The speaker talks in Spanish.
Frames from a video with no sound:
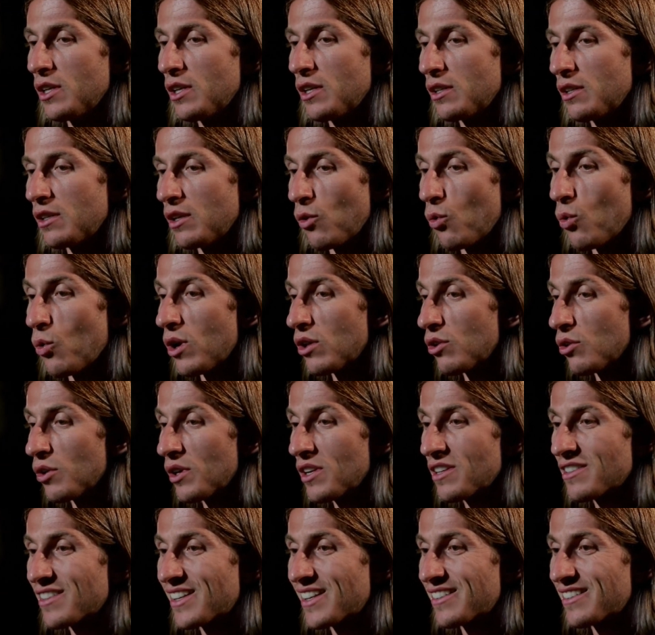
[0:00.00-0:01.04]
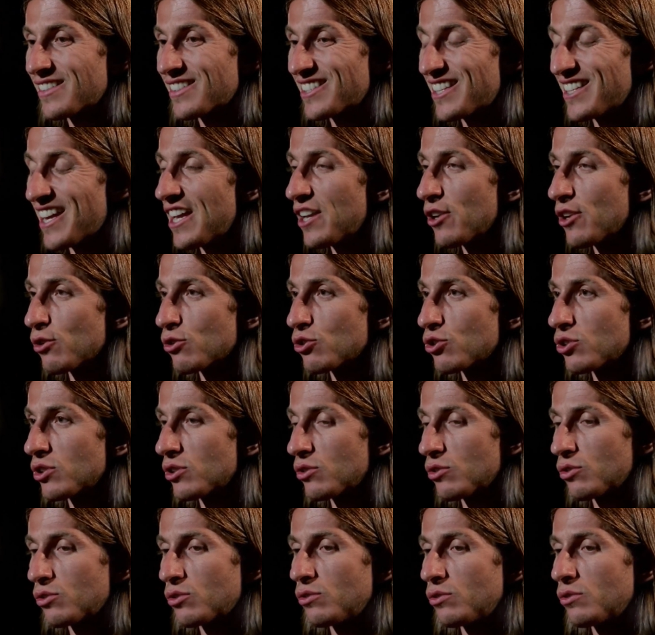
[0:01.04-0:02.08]
de jugadores serios,
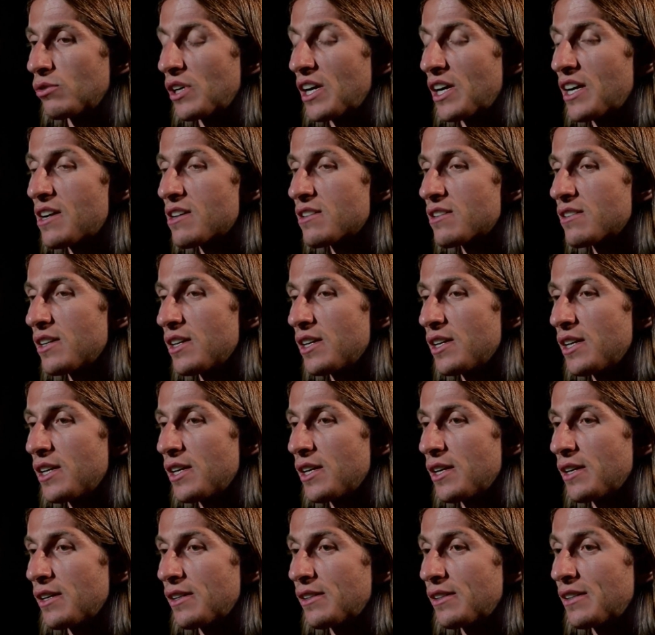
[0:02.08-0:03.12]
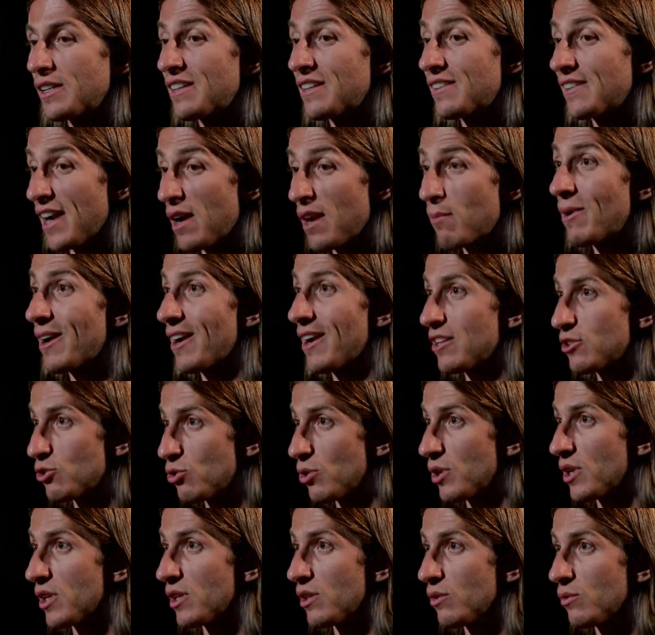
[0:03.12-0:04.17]
con ganas de entrar para la
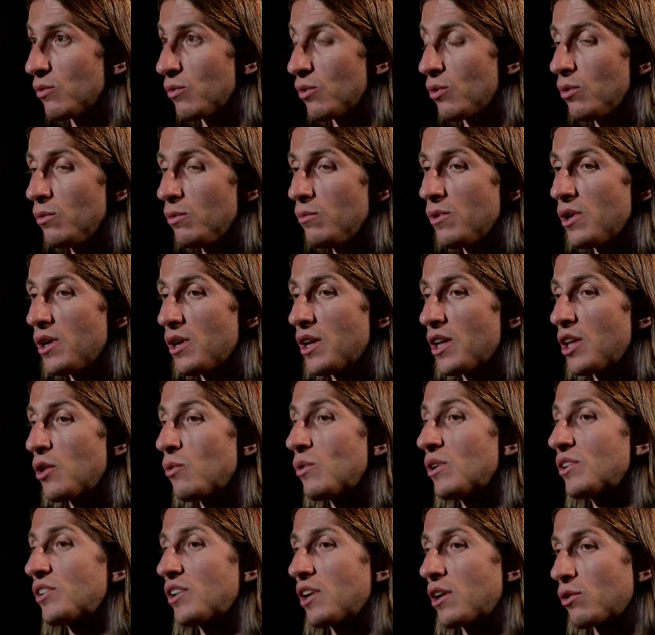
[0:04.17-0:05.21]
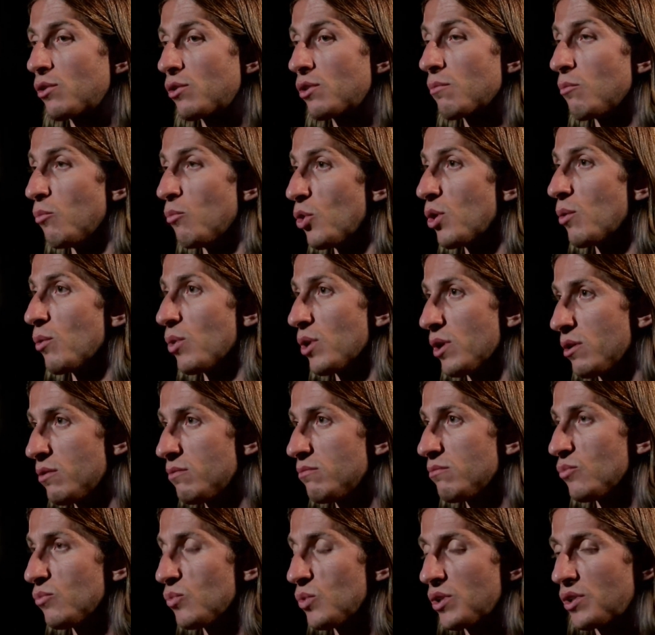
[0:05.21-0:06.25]
historia de un club y un entrenador muy bueno,
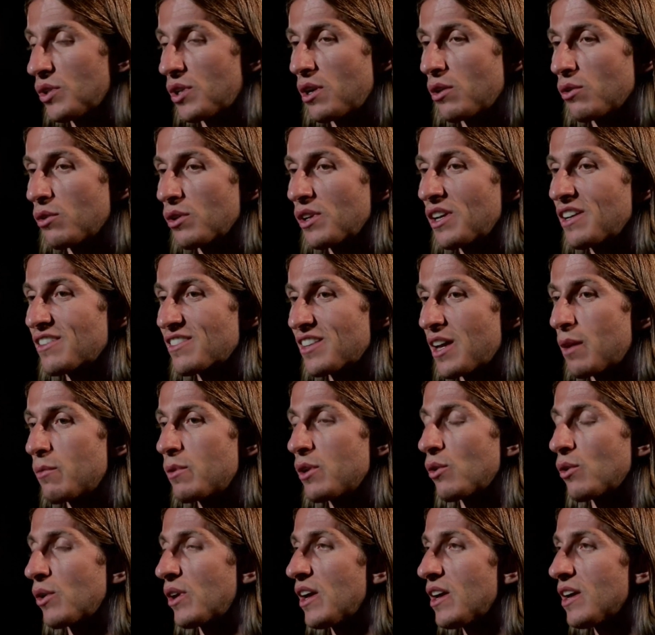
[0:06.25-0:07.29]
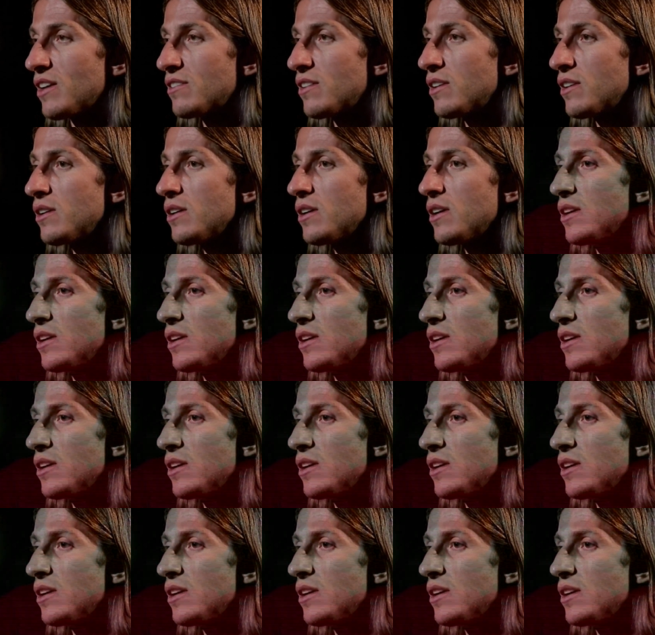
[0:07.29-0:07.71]
un entrenador que sabe lo que hace